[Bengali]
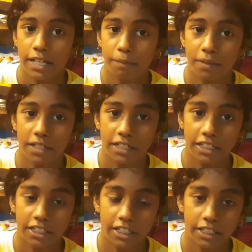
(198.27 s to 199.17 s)

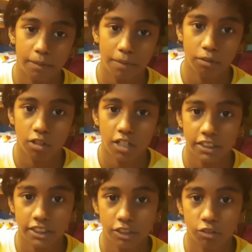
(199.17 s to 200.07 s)
এমএনটি যে জামাগুলো
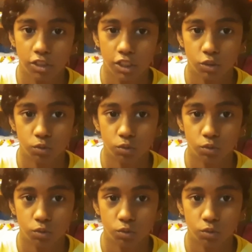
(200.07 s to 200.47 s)
আছে অনেক